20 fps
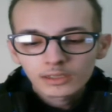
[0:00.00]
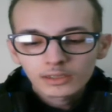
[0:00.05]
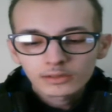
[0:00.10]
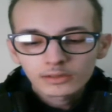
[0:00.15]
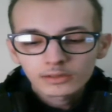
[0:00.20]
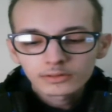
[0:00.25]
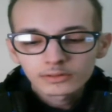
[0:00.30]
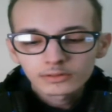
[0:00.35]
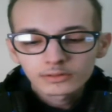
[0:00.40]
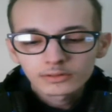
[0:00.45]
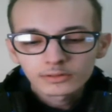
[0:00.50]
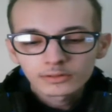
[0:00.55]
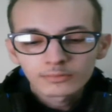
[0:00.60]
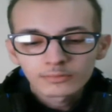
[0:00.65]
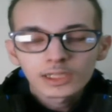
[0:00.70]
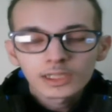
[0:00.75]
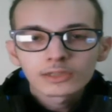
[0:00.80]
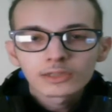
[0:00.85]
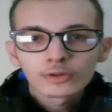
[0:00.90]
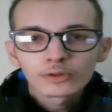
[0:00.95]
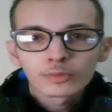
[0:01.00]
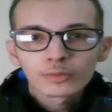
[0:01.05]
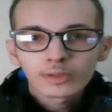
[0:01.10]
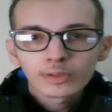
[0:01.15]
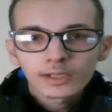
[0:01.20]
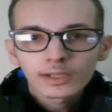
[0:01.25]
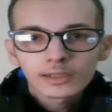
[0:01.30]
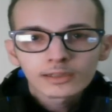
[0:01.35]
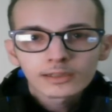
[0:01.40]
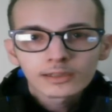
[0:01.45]
euh, mal au
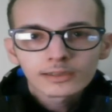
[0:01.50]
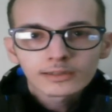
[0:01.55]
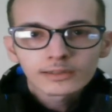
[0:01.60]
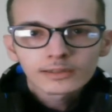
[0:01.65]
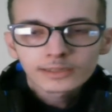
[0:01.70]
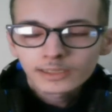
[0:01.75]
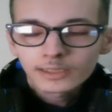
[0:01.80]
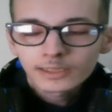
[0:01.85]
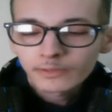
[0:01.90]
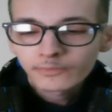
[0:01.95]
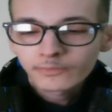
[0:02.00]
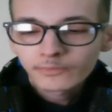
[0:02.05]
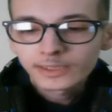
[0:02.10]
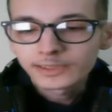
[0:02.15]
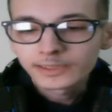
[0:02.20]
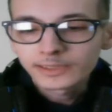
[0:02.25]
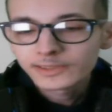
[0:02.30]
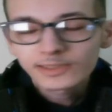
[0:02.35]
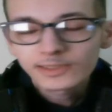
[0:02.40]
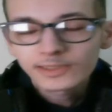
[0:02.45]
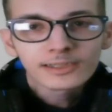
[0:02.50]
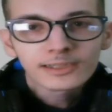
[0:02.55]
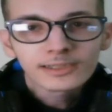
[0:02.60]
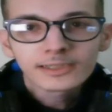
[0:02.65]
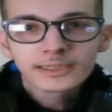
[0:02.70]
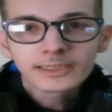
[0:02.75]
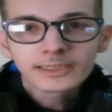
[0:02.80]
bras, il a fait ça,